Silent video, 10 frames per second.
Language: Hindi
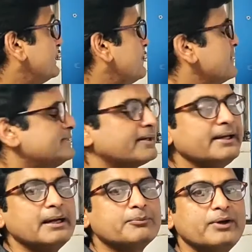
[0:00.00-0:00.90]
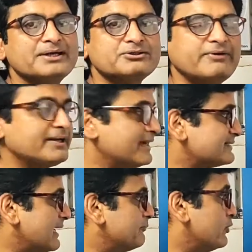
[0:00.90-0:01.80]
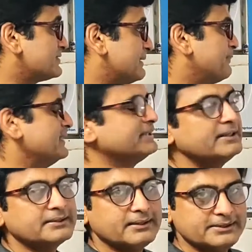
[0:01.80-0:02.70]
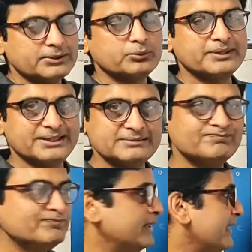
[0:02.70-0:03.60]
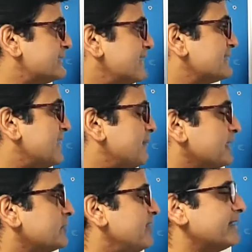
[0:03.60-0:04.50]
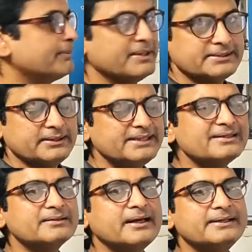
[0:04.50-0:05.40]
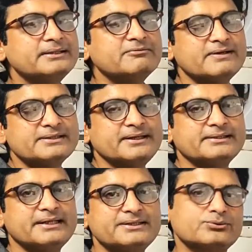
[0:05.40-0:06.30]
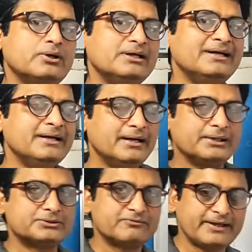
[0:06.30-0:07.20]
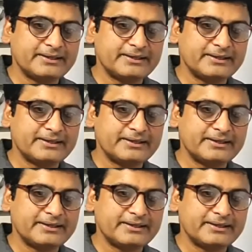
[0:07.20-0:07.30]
ये थे बेसिकली आपको इलेक्ट्रोफाइल के एग्जाम्पल और उसकी पहचान करनी जरूरी है इस तरह से आप इलेक्ट्रोफाइल की पहचान दीज आर द रीजन फर्स्ट रीजन दैट इज कॉल्ड इलेक्ट्रोफाइल